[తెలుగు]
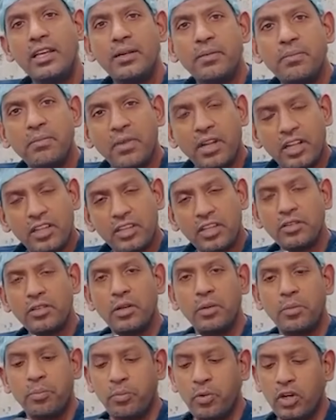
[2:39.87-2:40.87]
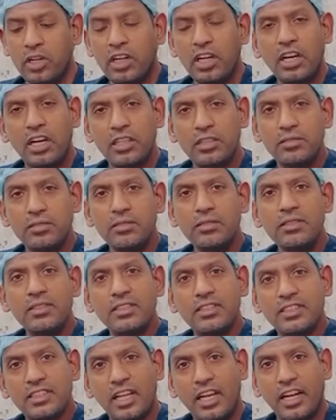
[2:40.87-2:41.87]
మనం తీసుకున్న పొట్ట కాదు
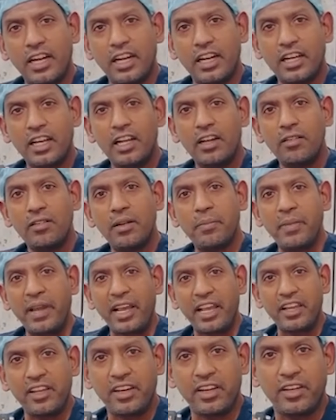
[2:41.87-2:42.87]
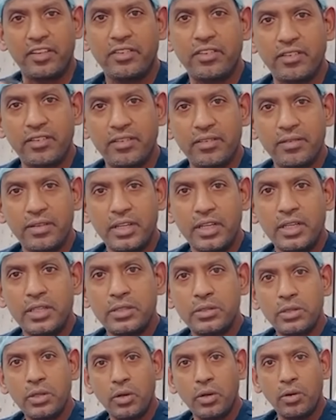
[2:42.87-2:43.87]
దాని వెనకాల ఉన్న ప్యాంక్రియస్
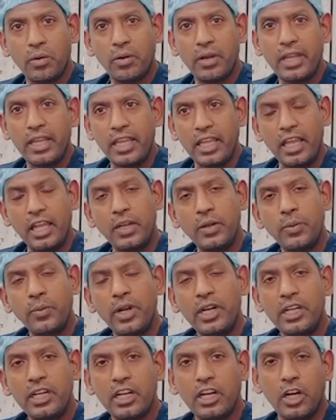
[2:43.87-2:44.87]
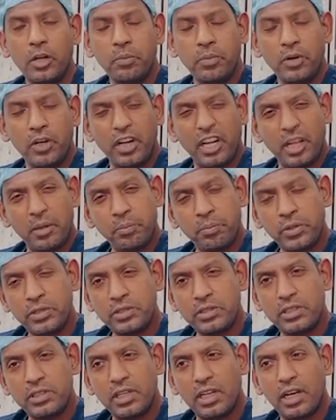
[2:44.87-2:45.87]
సో ఎటువంటి కడుపులో నొప్పి
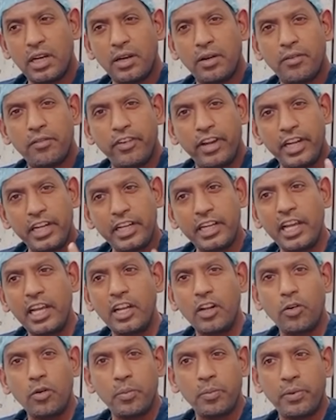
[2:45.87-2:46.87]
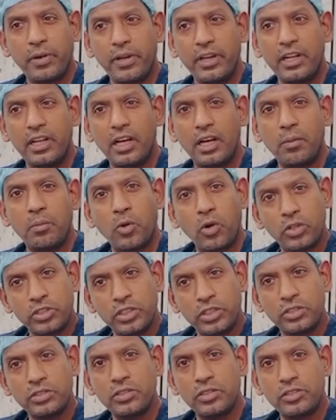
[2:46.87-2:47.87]
వచ్చినా వెయిట్ గెయిన్ అవ్వకపోయినా
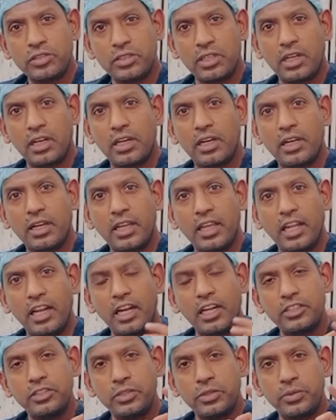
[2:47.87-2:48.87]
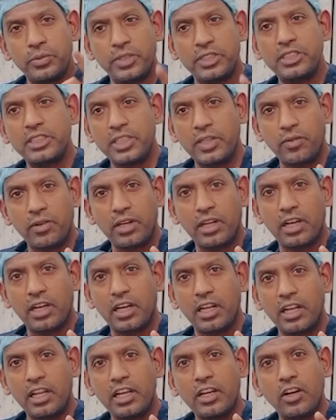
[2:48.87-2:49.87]
మోషన్స్ వచ్చినా ఇలాంటి సిచ్యువేషన్స్ ఏమన్నా
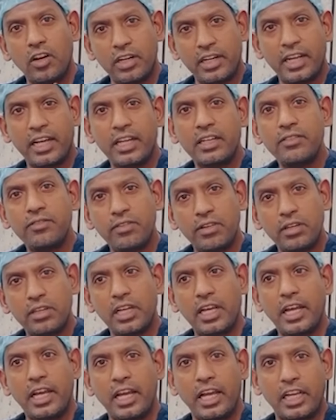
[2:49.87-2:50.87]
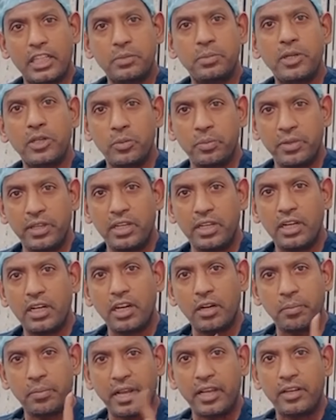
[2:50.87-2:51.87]
కానీ కాంటాక్ట్ ఫర్ ఎక్స్పర్ట్ ఒపీనియన్
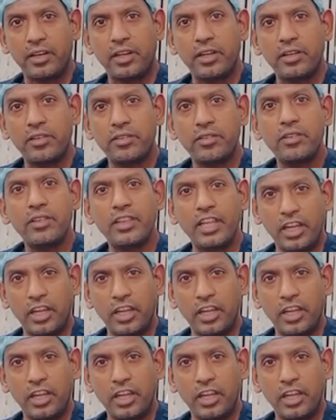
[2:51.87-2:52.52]
ఆన్ ప్యాంక్రియస్ థ్యాంక్